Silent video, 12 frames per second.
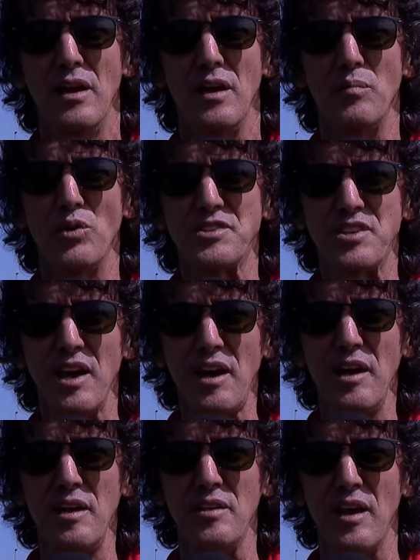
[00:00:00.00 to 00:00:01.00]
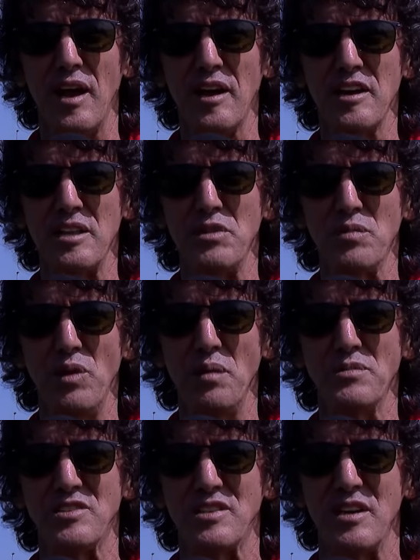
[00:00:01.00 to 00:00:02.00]
المنسقين ديال اكاديميه
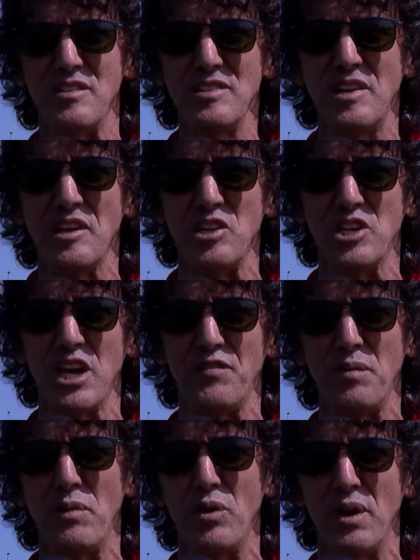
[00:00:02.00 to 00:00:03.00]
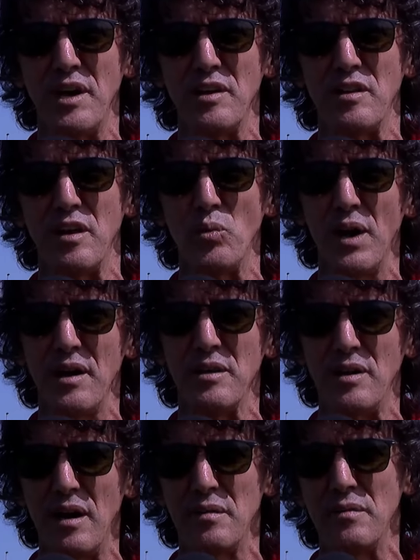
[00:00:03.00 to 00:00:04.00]
محمد السادس لاكتشاف المواهب الواعده